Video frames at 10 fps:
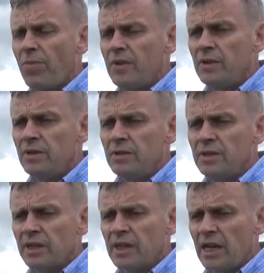i
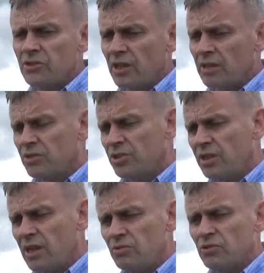derkacza.
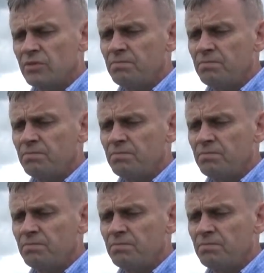Krzyka już